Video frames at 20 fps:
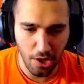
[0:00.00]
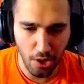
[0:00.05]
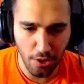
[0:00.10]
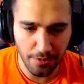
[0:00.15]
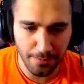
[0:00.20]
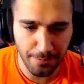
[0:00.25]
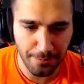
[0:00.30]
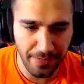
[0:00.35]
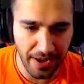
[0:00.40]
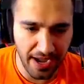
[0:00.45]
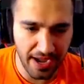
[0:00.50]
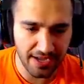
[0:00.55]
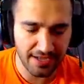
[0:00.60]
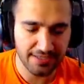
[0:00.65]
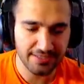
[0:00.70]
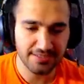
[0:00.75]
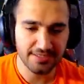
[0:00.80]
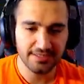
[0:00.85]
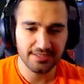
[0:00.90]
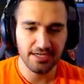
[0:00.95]
اوبا
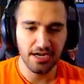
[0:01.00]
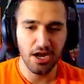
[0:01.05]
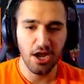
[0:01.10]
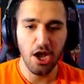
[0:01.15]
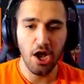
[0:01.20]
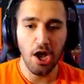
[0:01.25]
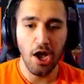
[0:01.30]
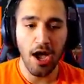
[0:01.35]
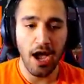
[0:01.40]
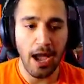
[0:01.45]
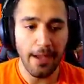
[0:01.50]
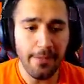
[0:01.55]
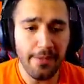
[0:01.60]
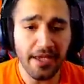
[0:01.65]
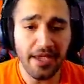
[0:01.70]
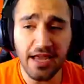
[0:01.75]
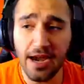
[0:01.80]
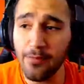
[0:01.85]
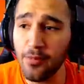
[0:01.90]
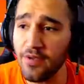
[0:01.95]
حبايبي
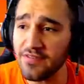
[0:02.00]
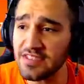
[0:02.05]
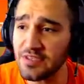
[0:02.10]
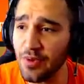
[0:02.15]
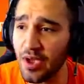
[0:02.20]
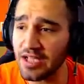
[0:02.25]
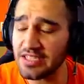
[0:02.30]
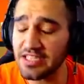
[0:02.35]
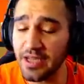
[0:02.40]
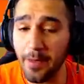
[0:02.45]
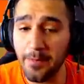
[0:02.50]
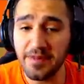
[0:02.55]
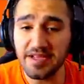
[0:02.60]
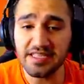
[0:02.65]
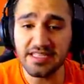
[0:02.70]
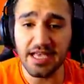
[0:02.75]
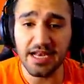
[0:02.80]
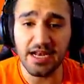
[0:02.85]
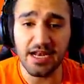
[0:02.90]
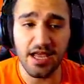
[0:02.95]
الكرام نفس الوقت شباب
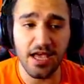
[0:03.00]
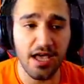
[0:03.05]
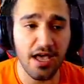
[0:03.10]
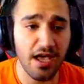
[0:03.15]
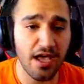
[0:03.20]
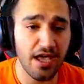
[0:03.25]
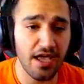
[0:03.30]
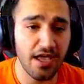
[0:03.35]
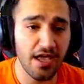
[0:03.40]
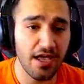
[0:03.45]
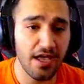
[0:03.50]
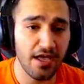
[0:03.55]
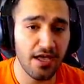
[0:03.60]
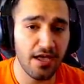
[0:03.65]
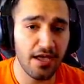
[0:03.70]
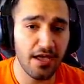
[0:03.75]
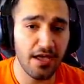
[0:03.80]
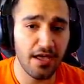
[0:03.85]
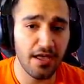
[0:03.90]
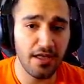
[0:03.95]
نزل آه,
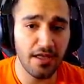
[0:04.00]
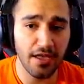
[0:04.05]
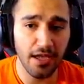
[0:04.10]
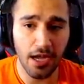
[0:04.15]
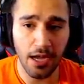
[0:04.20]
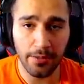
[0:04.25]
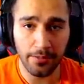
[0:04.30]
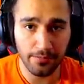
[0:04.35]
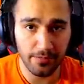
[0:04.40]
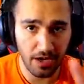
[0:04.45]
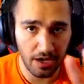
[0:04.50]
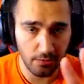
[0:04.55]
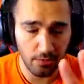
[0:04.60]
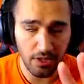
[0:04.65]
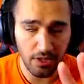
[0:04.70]
آه، راح